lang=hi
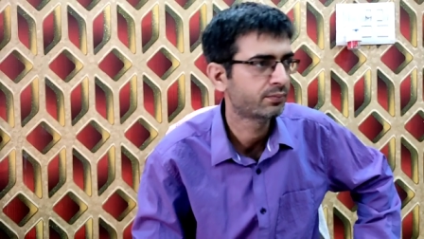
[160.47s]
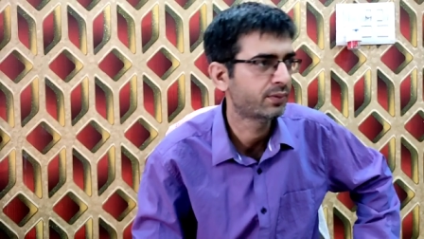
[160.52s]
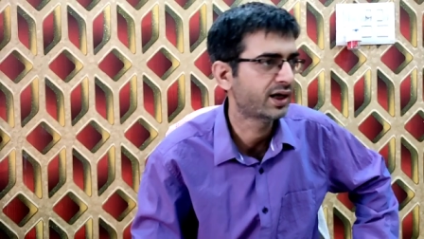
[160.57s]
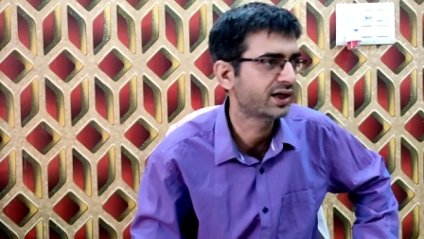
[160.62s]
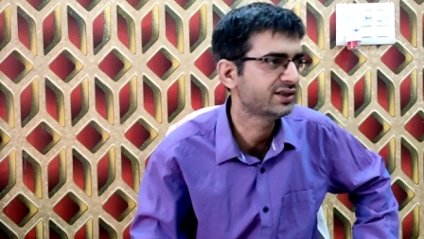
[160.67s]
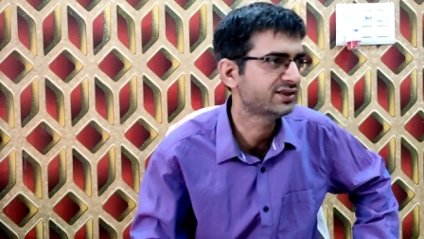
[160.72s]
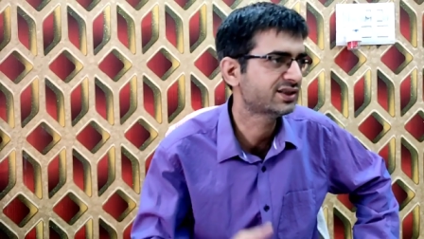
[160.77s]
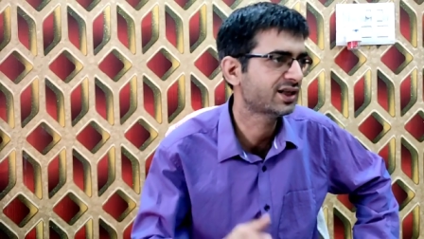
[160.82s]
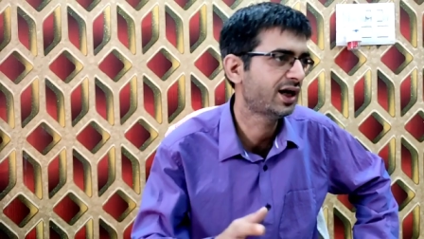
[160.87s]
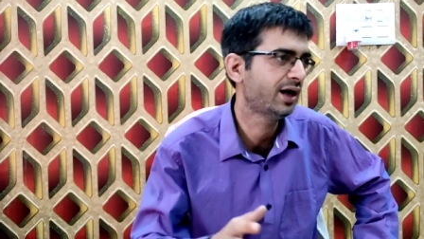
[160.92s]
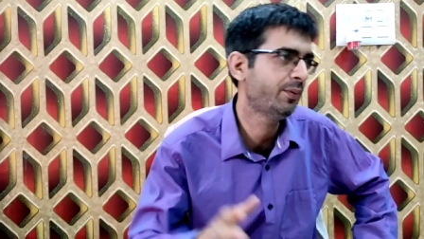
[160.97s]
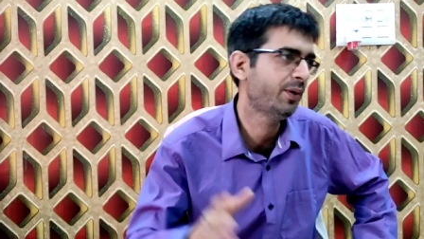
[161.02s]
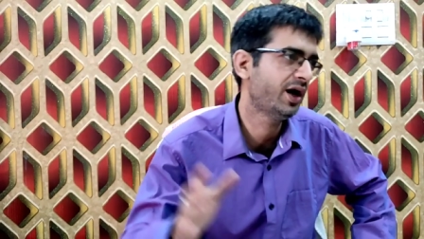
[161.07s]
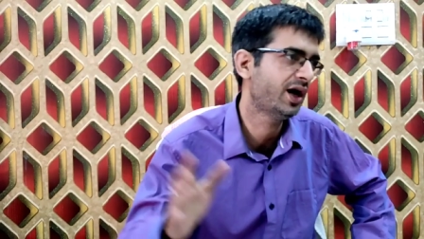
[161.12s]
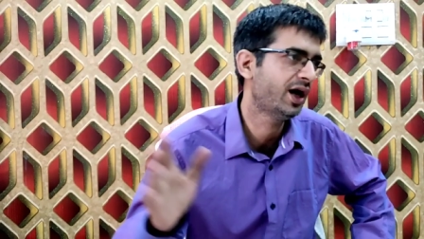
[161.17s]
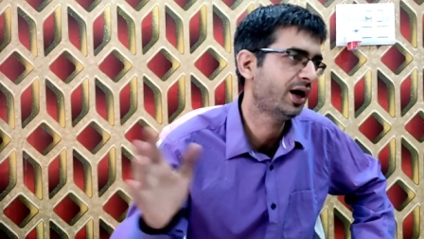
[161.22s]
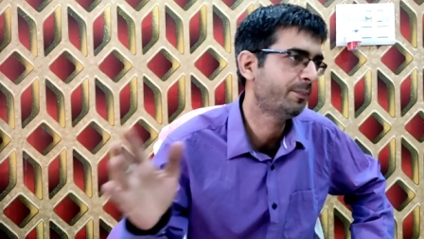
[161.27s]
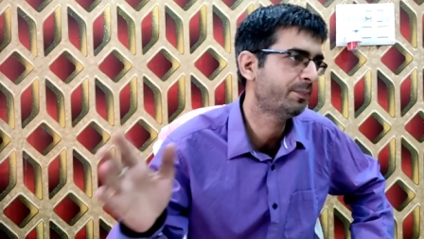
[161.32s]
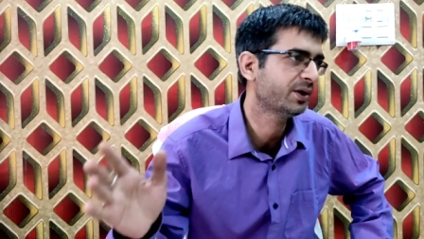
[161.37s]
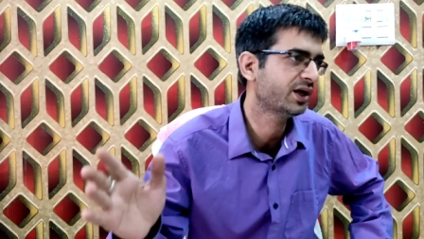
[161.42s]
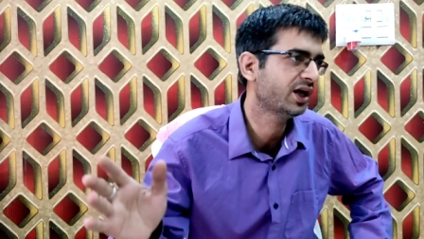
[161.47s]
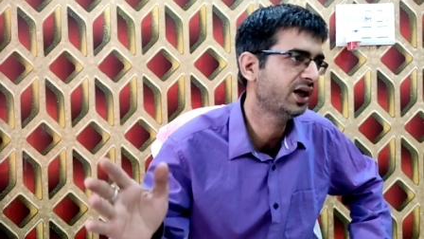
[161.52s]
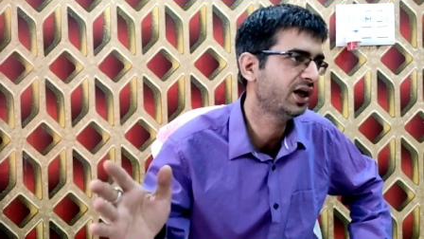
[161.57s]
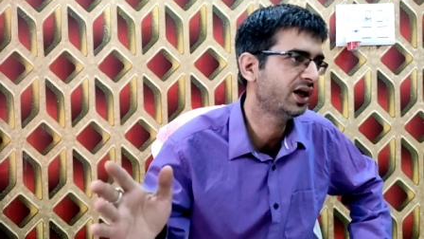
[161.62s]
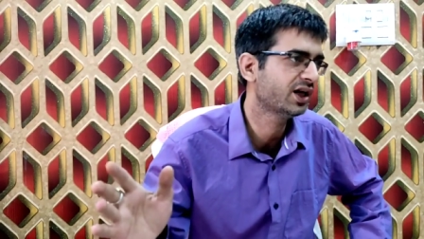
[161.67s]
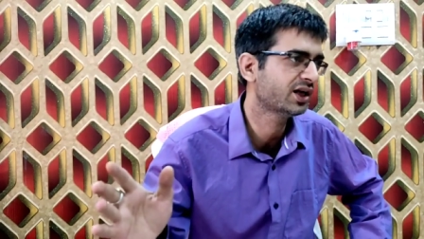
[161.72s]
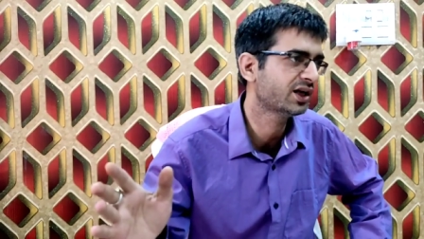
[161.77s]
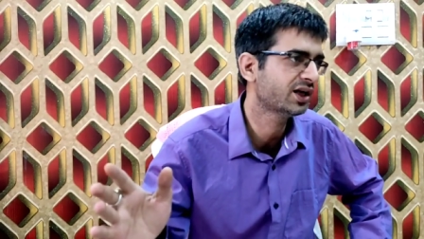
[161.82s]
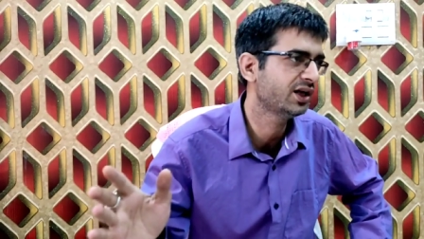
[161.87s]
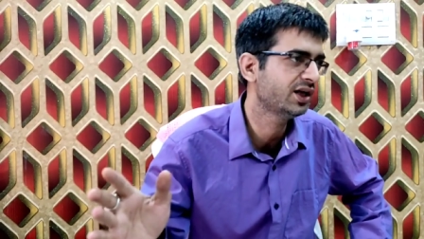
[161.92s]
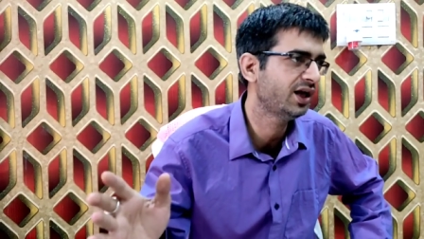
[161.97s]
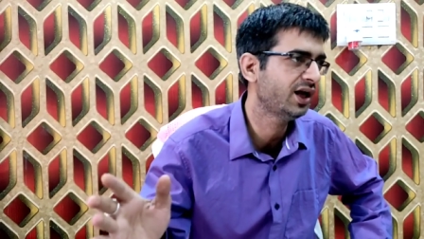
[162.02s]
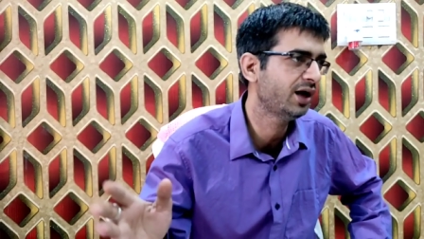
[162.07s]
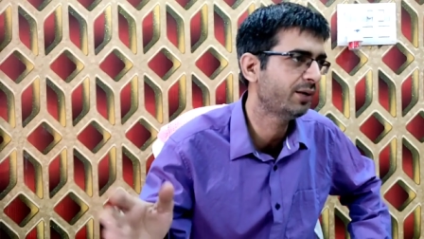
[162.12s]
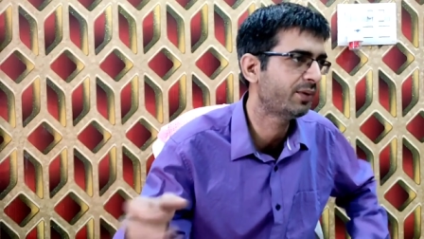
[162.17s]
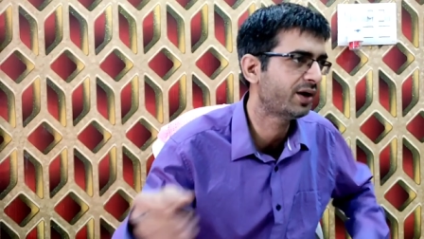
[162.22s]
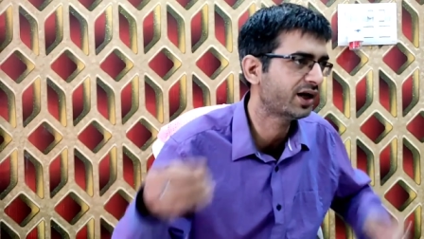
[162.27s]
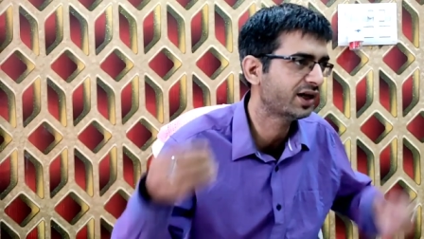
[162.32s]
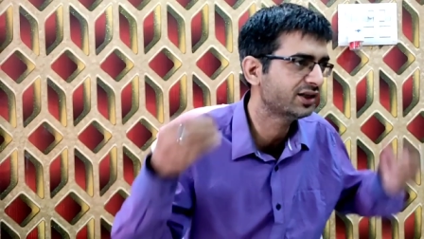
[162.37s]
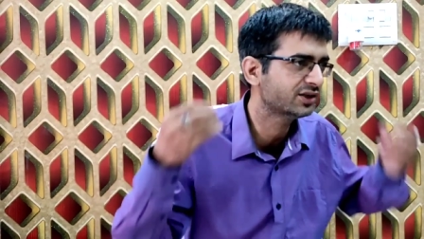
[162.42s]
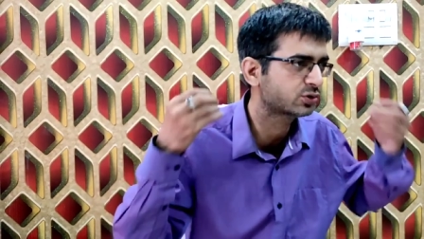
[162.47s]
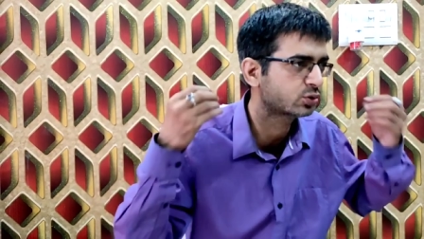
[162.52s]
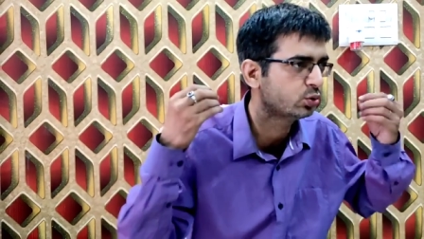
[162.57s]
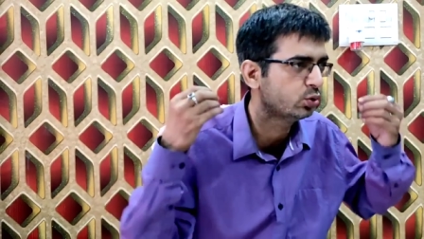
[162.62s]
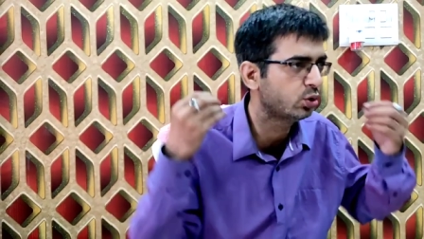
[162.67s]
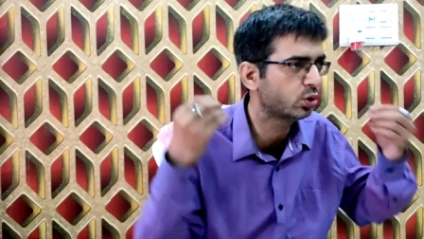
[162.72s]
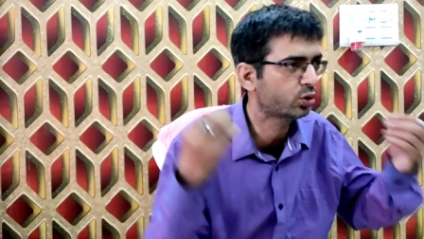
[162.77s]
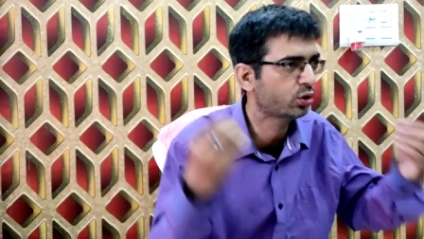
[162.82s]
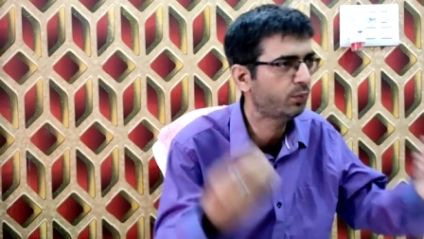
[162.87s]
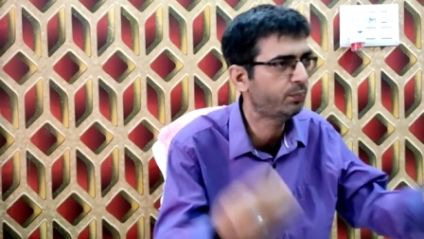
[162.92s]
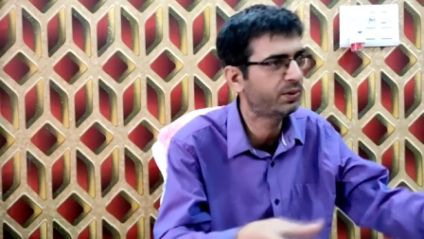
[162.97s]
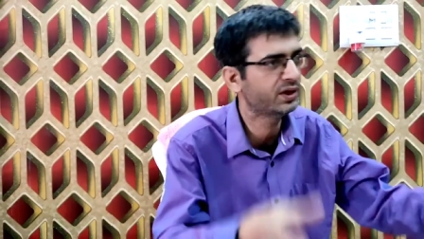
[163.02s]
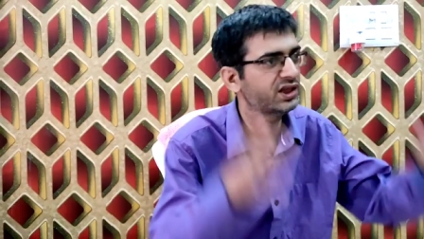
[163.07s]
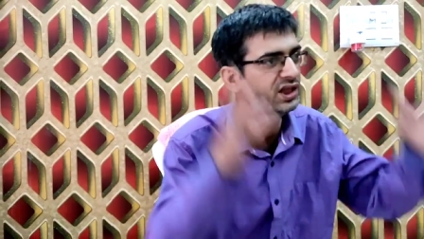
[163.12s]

भाई साहब आपके लड़के ने हमारे स्कूल को